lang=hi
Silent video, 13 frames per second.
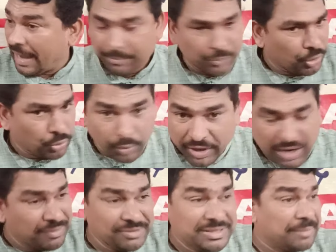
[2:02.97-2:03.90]
एम नॉट वरीड
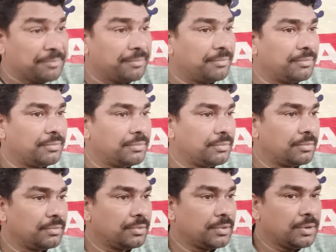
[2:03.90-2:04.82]
अबाउट देम
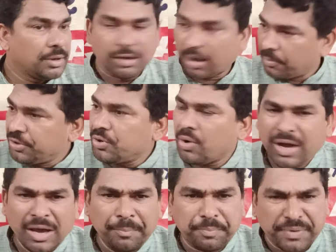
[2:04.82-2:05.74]
कर्मयोग
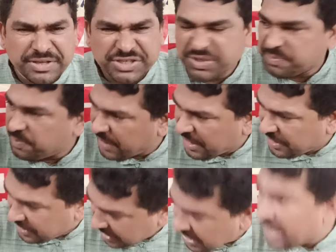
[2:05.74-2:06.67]
का प्रिंसिपल
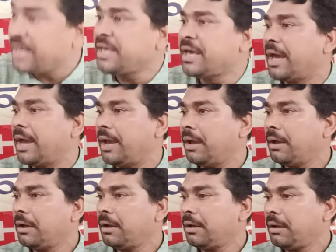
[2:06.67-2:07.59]
ही यही है
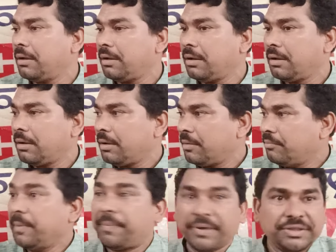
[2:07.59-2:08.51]

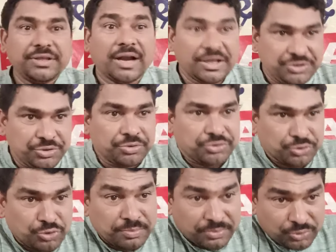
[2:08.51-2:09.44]
विपरीत राजयोग जो
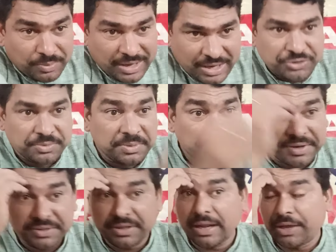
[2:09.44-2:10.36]
तुम तुम्हारा जो
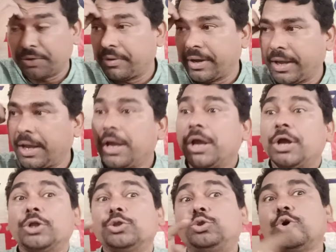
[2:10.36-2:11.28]
विपरीत राजयोग है
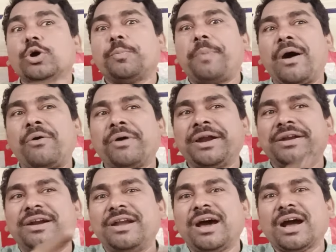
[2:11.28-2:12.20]
दुख पाओगे
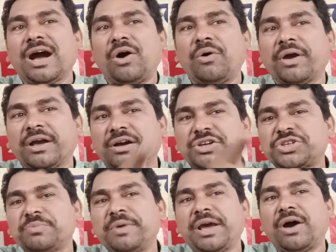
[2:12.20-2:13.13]
डंडा खाओगे कष्ट
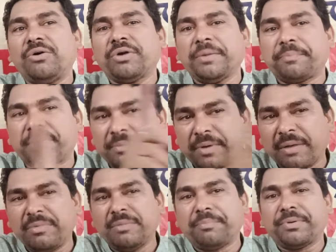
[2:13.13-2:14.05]
में आओगे
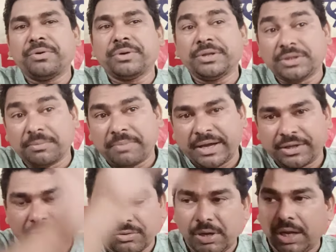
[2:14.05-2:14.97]
प्रॉब्लम में पड़ोगे तब
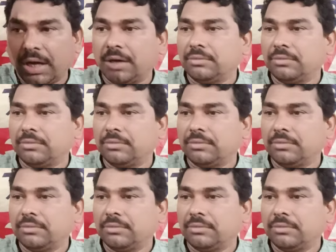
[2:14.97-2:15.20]
भाग्य खुलेगा